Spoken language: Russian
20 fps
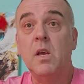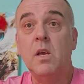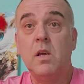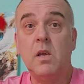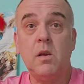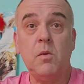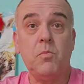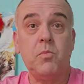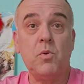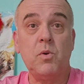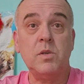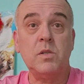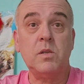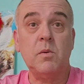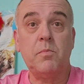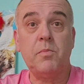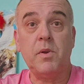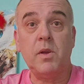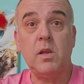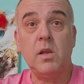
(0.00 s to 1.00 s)
и просто
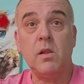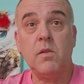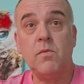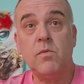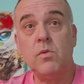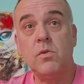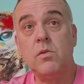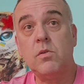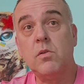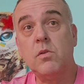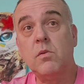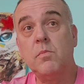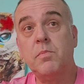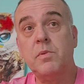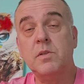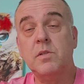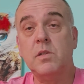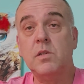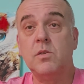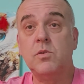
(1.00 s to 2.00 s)
принял вот э,
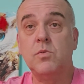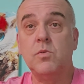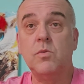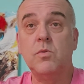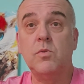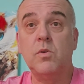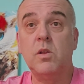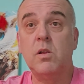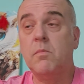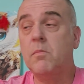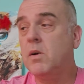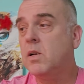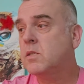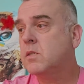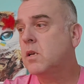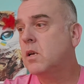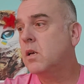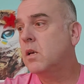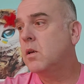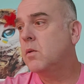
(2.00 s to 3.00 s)
позицию Илона
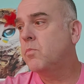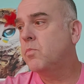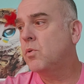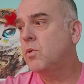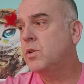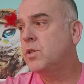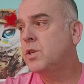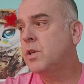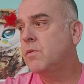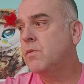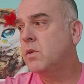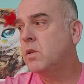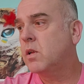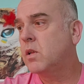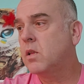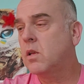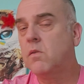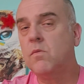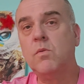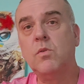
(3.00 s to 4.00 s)
Маска и прочей вот
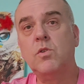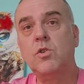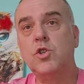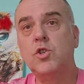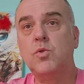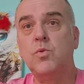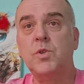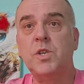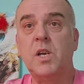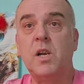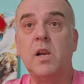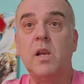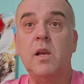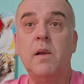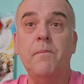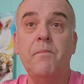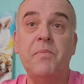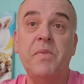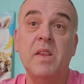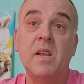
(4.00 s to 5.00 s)
этой вот шушеры –